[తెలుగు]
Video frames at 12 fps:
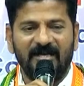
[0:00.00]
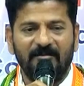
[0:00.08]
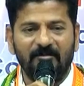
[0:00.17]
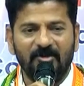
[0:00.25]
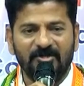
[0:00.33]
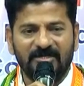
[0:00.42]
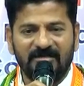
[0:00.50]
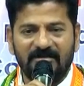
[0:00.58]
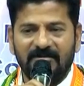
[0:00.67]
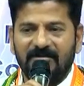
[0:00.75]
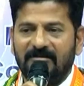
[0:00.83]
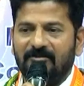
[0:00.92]

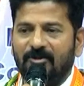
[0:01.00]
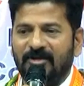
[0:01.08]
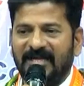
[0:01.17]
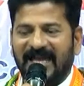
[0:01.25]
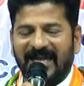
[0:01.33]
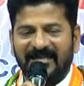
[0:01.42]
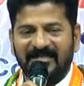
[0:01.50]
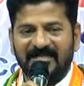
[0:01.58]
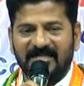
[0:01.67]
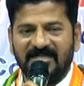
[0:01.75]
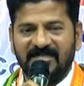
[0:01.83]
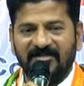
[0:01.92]
ఎమోషన్తో క్యారీ
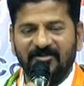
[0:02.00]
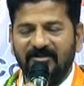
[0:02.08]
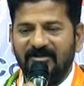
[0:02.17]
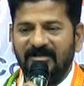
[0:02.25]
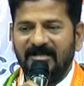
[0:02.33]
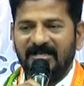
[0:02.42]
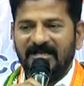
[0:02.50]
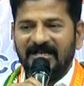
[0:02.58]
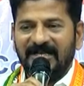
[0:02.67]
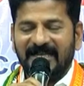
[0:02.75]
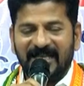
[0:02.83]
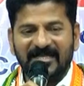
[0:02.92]
చేసిండు
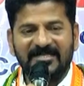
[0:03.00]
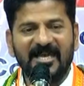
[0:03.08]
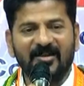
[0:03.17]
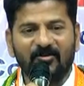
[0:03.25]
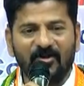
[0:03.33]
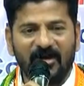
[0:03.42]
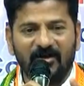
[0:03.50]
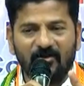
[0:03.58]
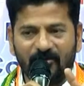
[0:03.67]
కేసీఆర్కి ఒక